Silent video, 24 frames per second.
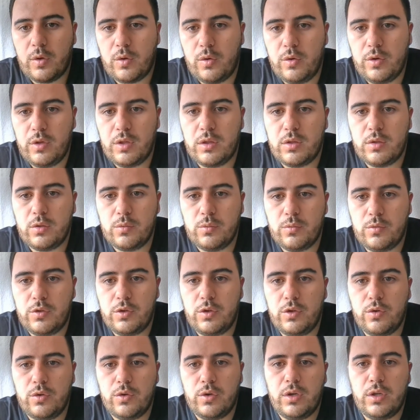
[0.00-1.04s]
con
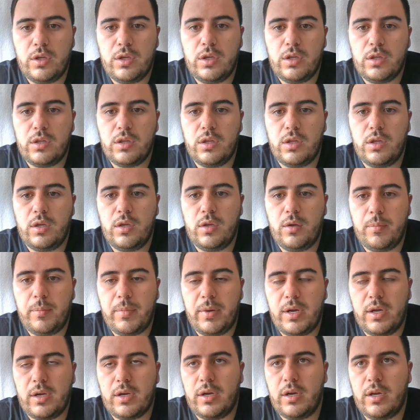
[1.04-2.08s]
instrucciones eh,
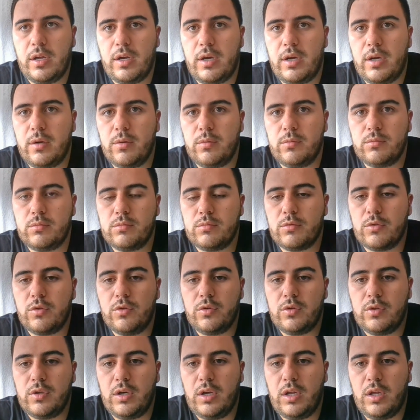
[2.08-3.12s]
para crear un
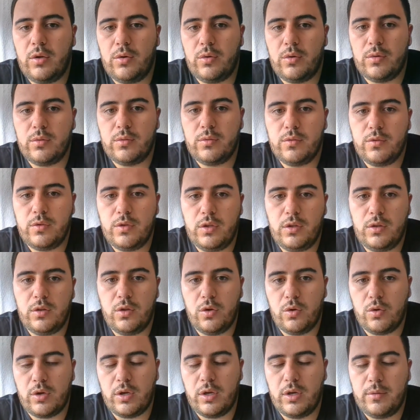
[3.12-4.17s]
contenedor, ¿sí?
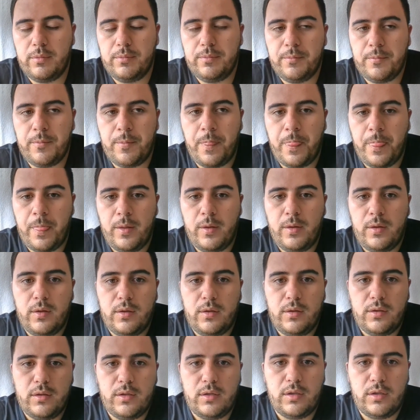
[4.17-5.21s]
token.
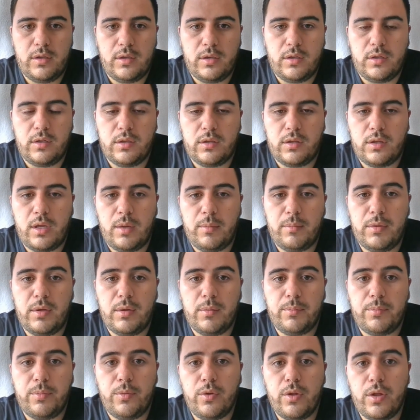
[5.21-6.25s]
Eh, también
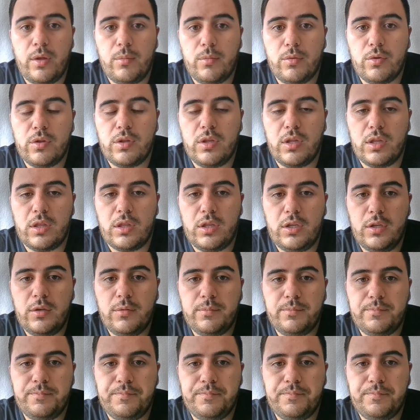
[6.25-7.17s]
podemos decir